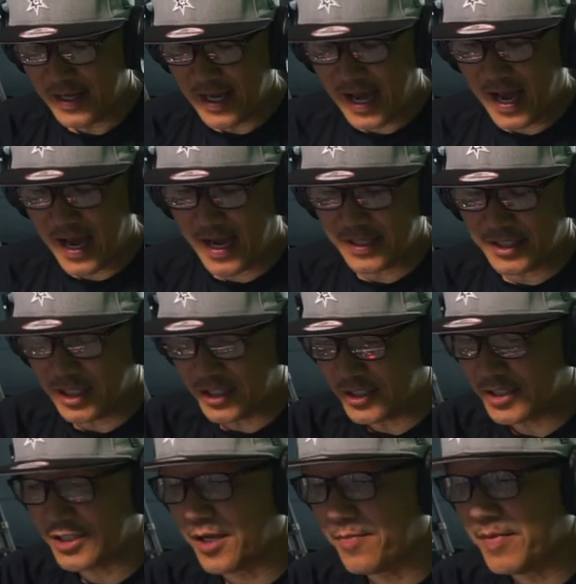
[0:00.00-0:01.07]
hai
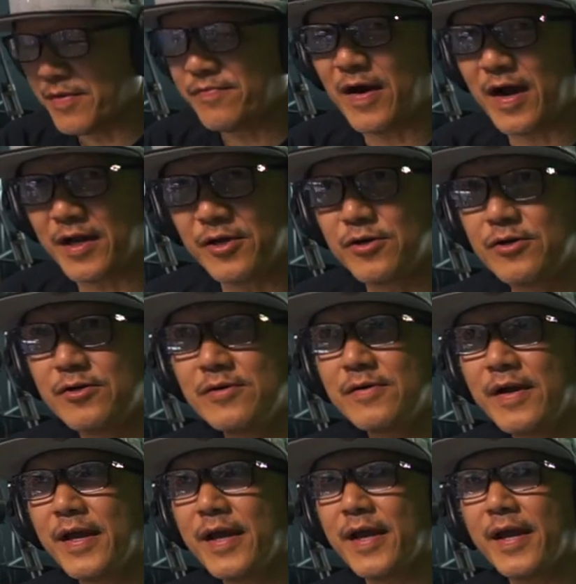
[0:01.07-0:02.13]
trận semi final
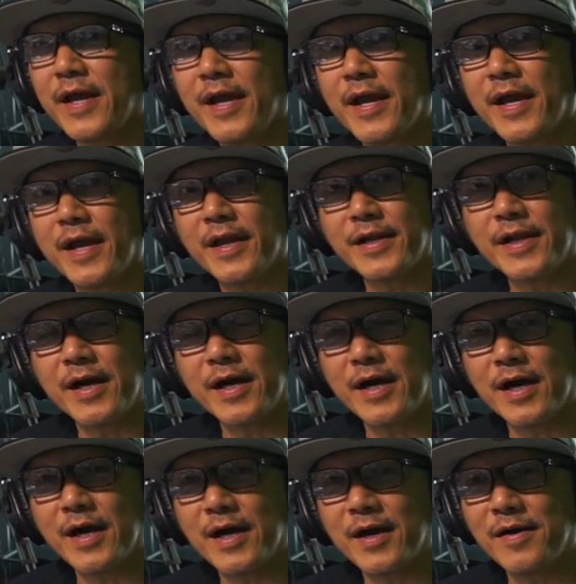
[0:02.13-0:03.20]
and
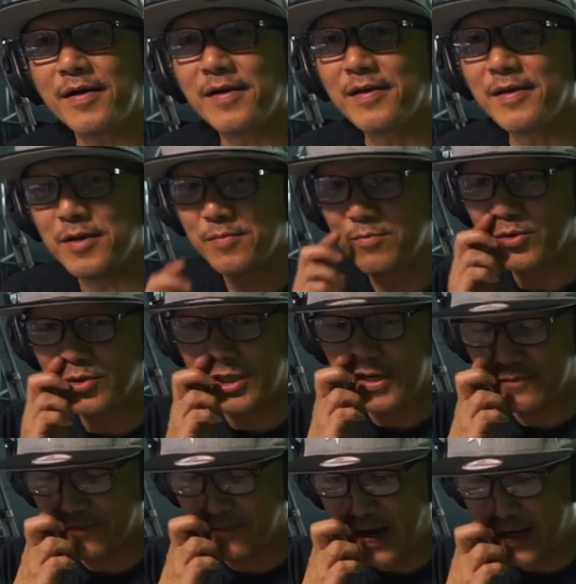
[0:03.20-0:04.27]
uh, một
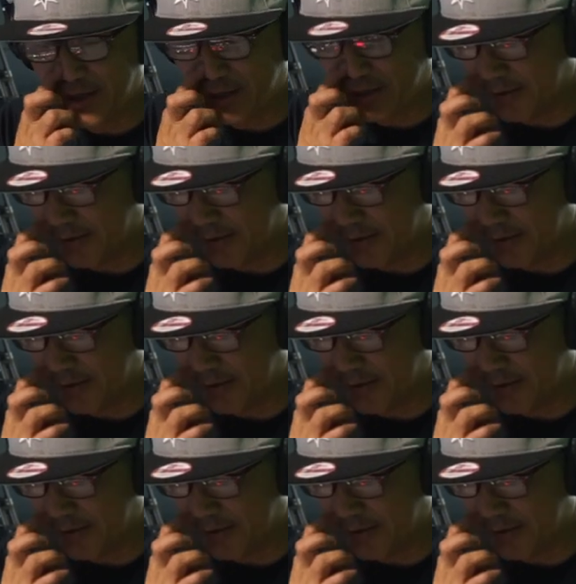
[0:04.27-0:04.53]
trận final.